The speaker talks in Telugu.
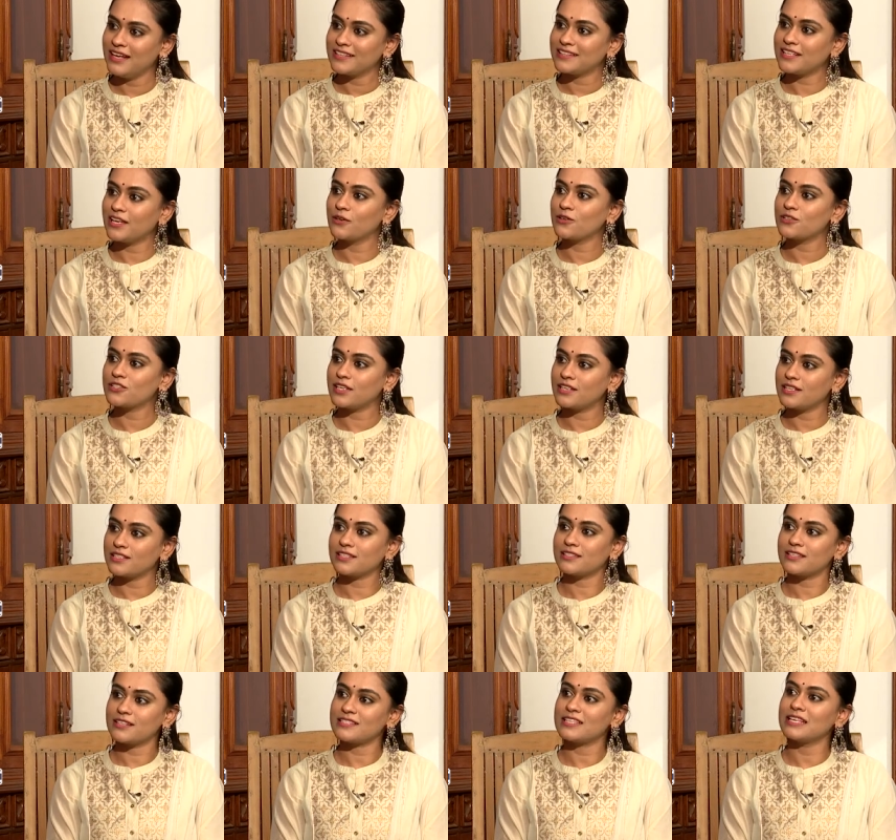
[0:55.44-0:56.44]
తెలుగు
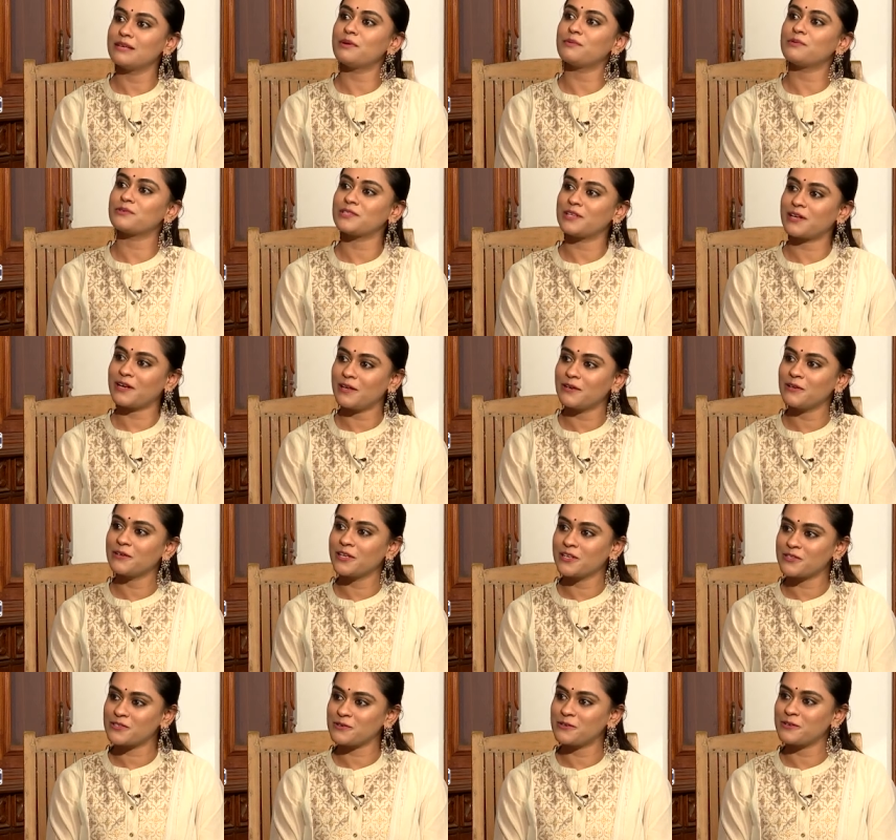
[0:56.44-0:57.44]
చలనచిత్ర సీమ పుస్తకాల్లో
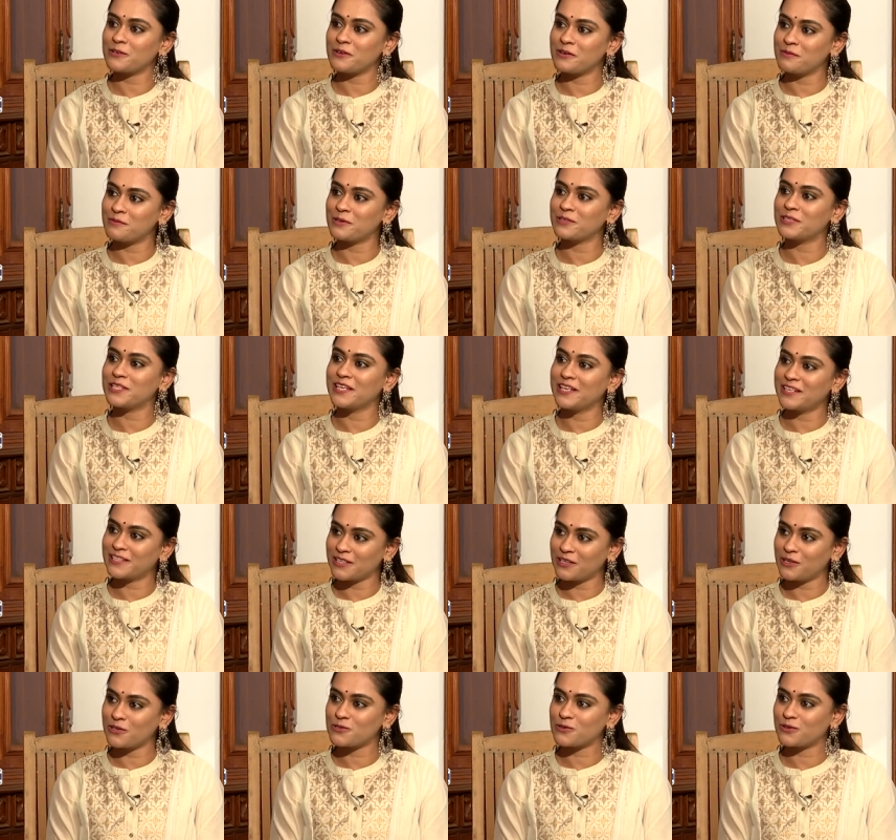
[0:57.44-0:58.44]
నేర్చుకుంటాం ఇప్పుడు
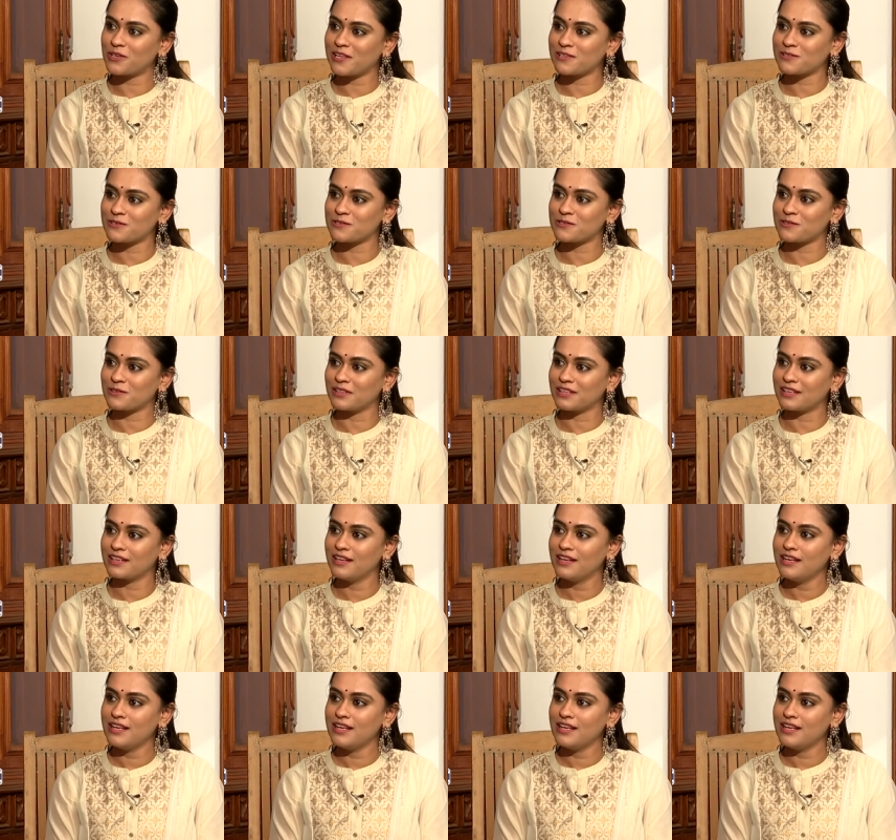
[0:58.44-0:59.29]
థియేటర్లో చూడాల్సి వస్తుంది